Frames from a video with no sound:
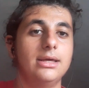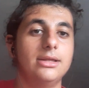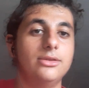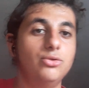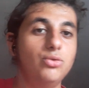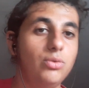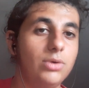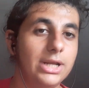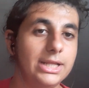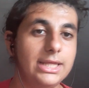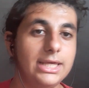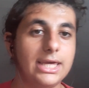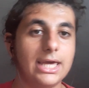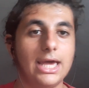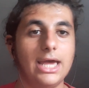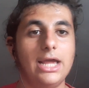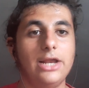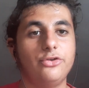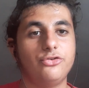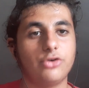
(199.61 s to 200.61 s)
nulla di che
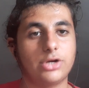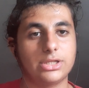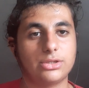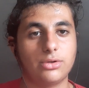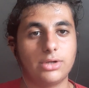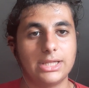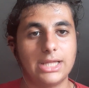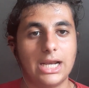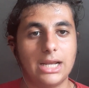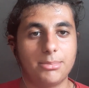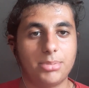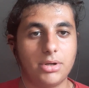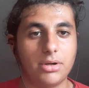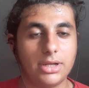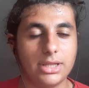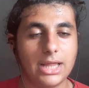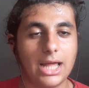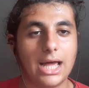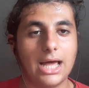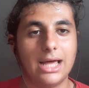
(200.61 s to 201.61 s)
il giocatore dà la
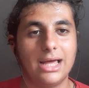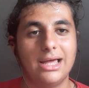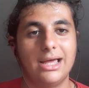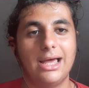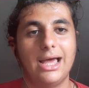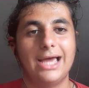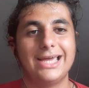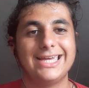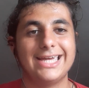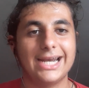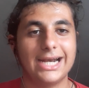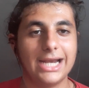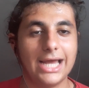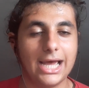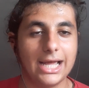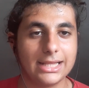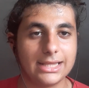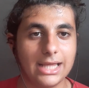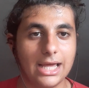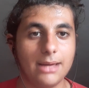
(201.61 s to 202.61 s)
priorità ai
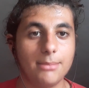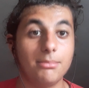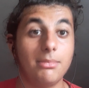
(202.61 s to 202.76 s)
Granata,